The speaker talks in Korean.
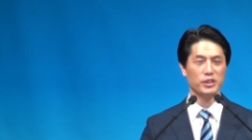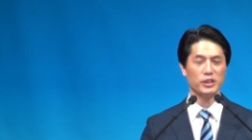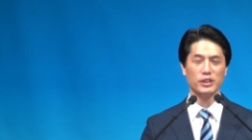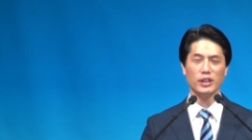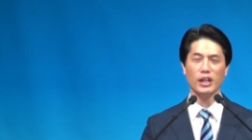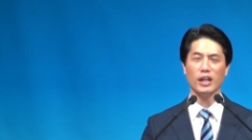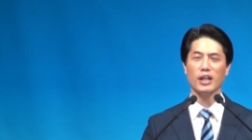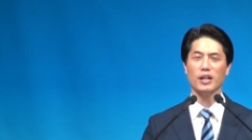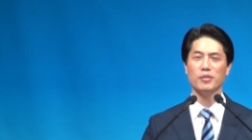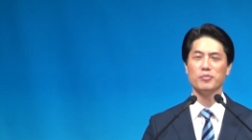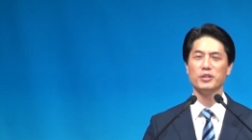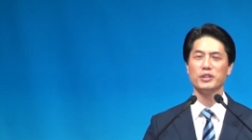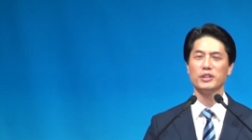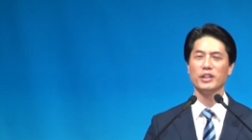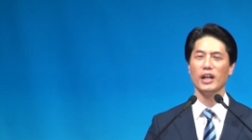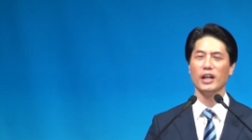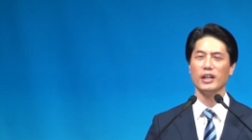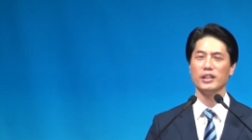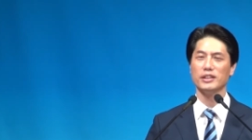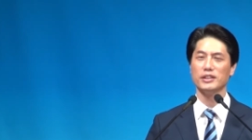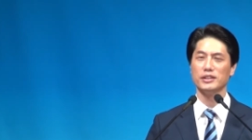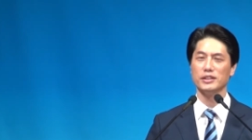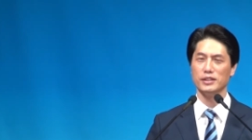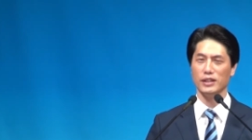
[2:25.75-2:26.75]
그 사람을
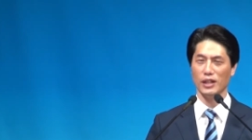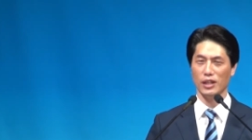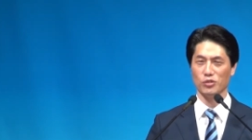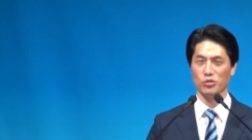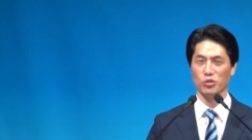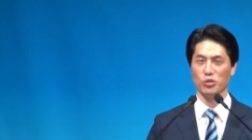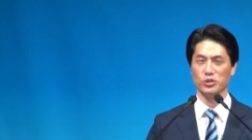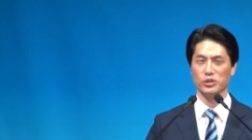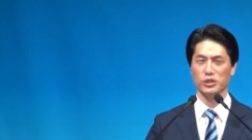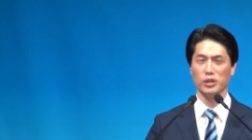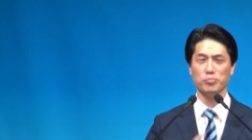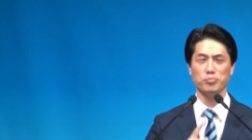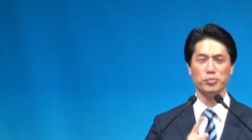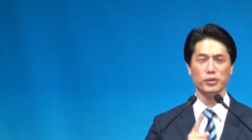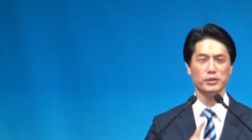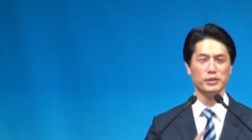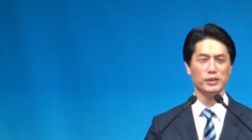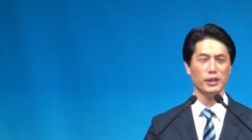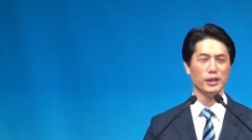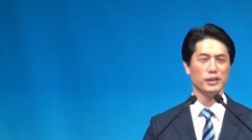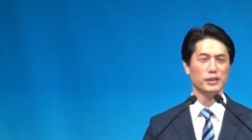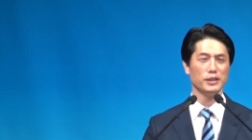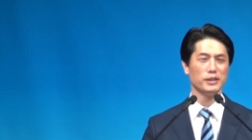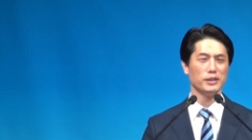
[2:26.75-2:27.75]
대하는 태도. 첫
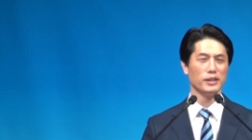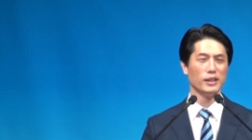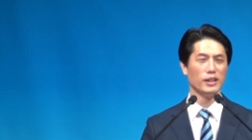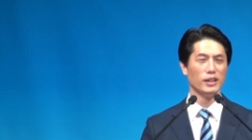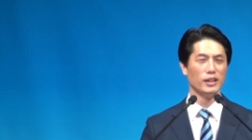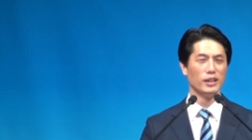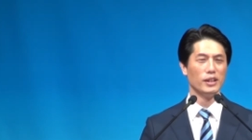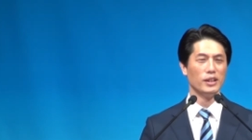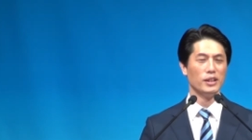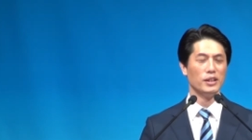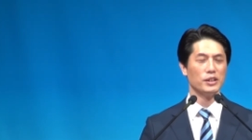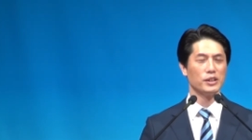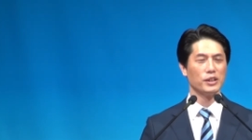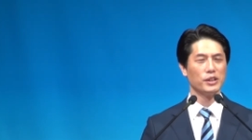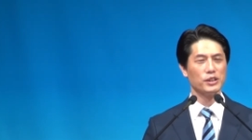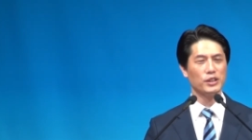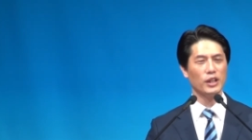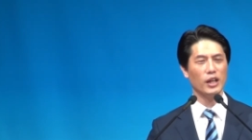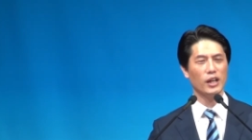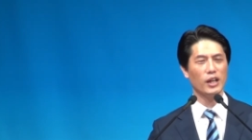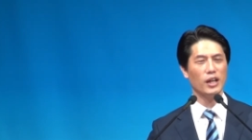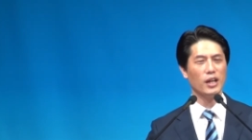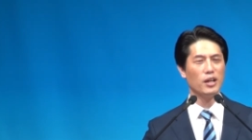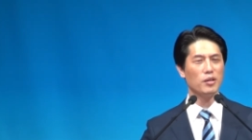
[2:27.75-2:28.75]
번째는 그
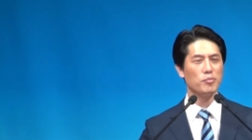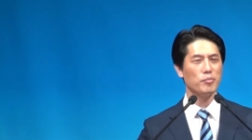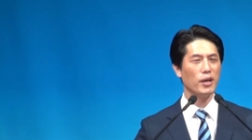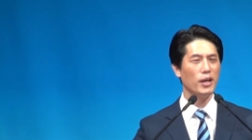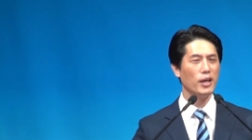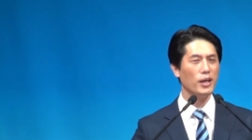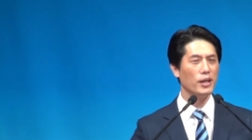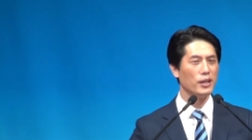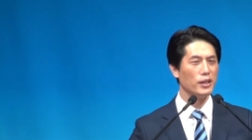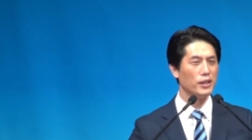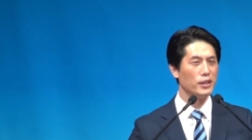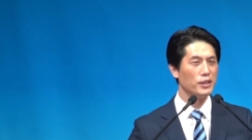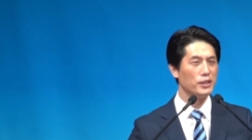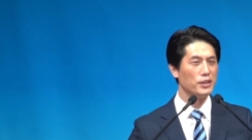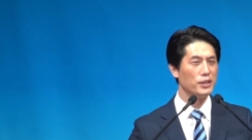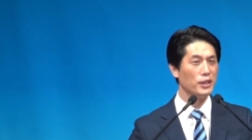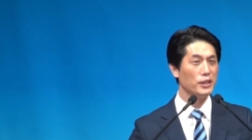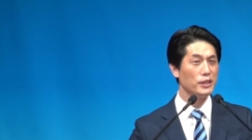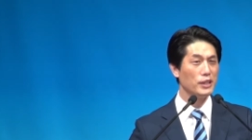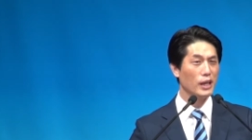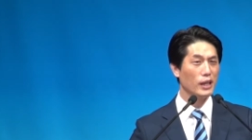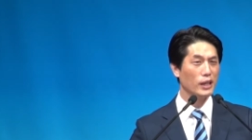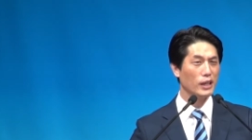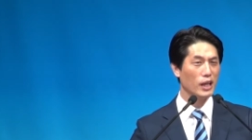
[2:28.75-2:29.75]
사람의
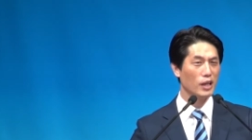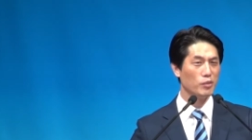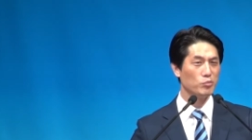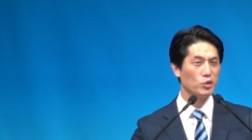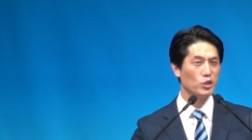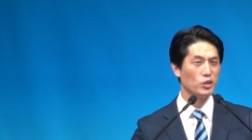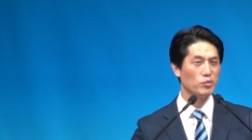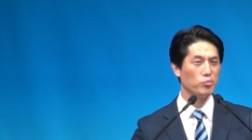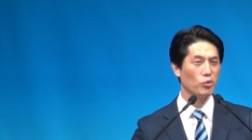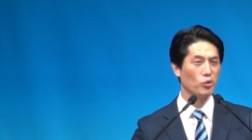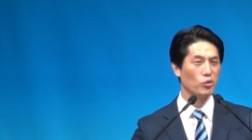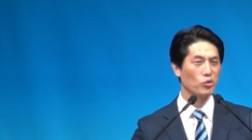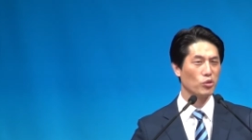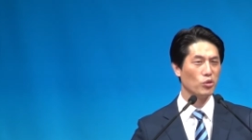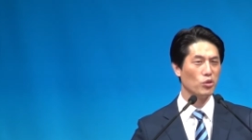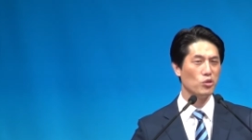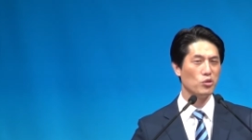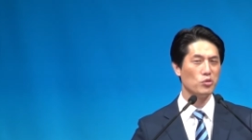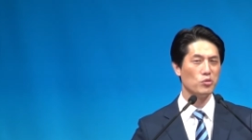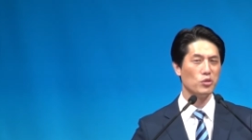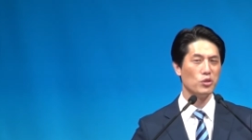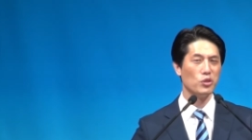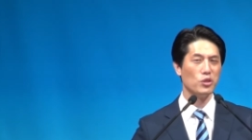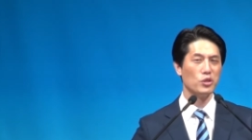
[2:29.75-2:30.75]
연약함을
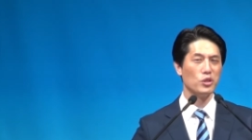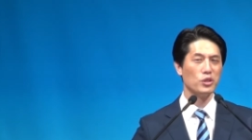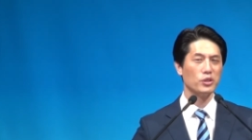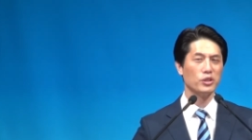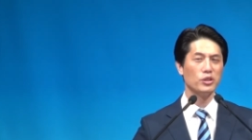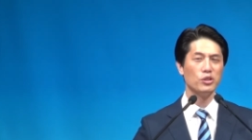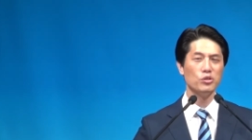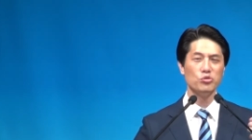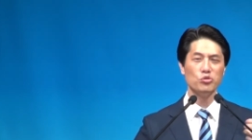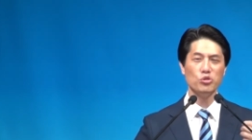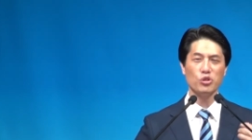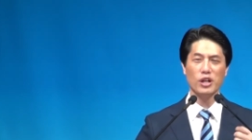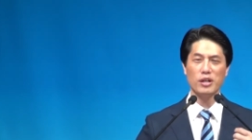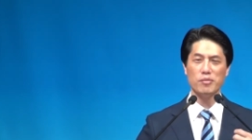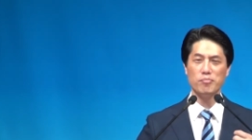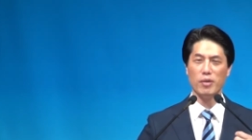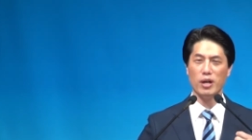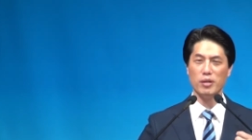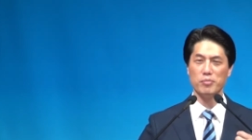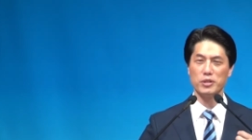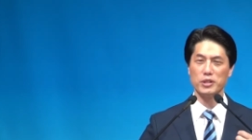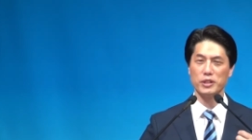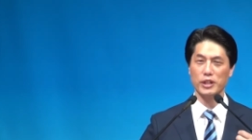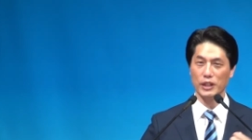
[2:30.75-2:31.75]
보고 극률한
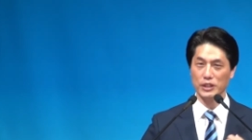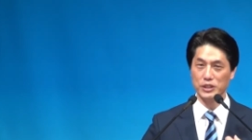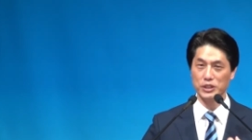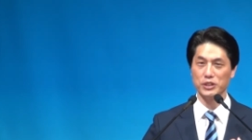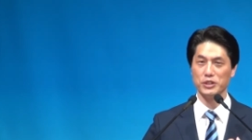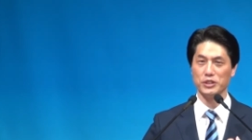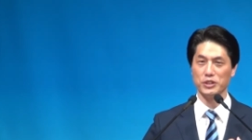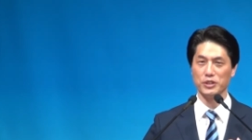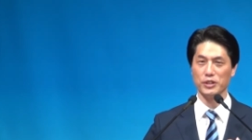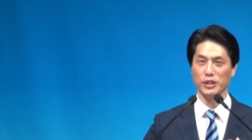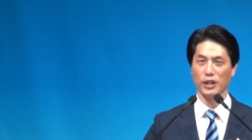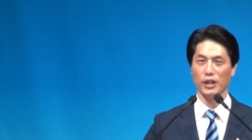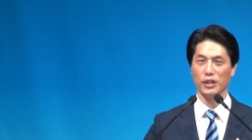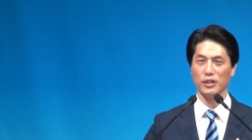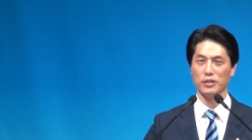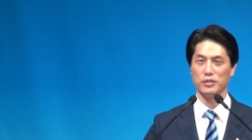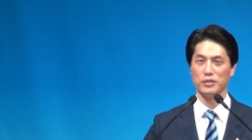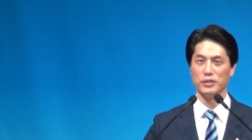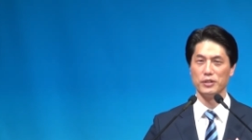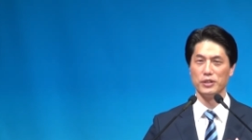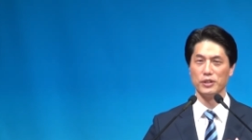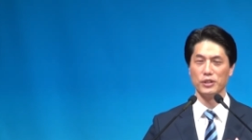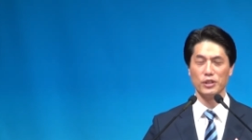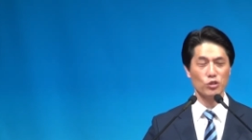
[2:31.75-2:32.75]
마음을 가지는 거예요.
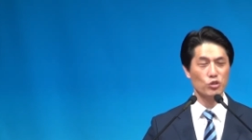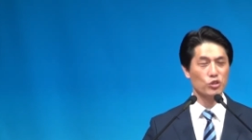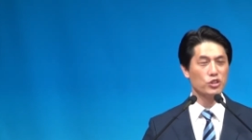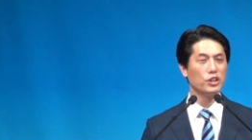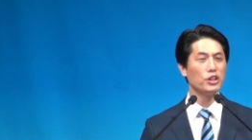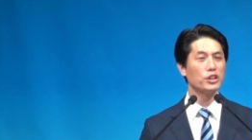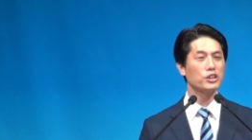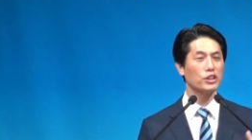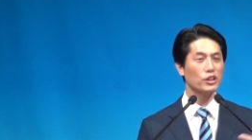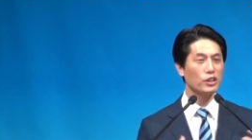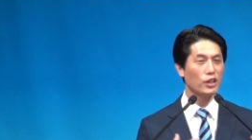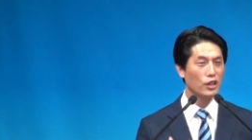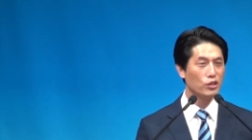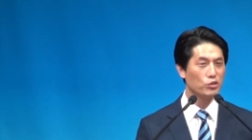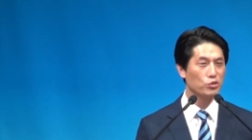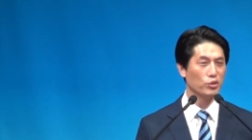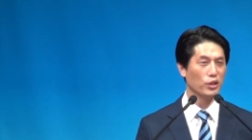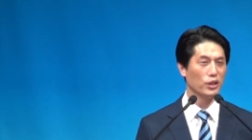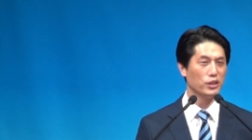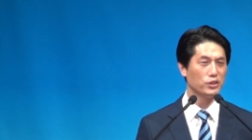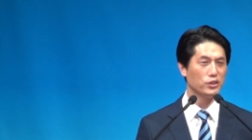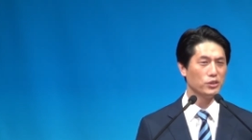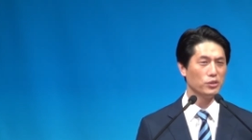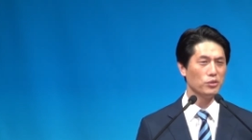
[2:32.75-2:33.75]
그리고 걱정해
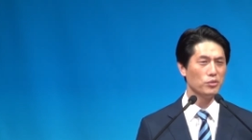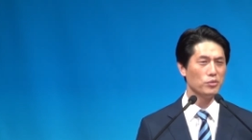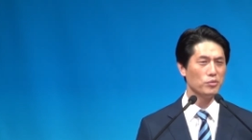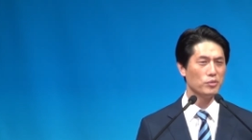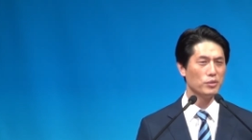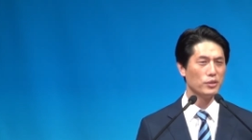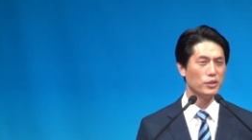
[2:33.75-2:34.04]
주겠지요.